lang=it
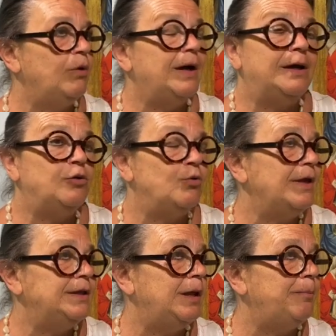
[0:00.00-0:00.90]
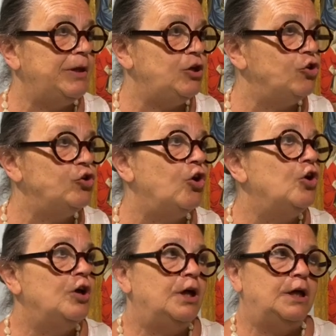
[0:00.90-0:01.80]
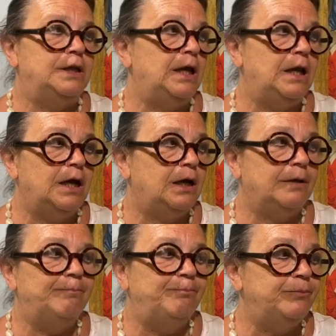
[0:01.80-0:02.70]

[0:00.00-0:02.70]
anche durante il periodo della,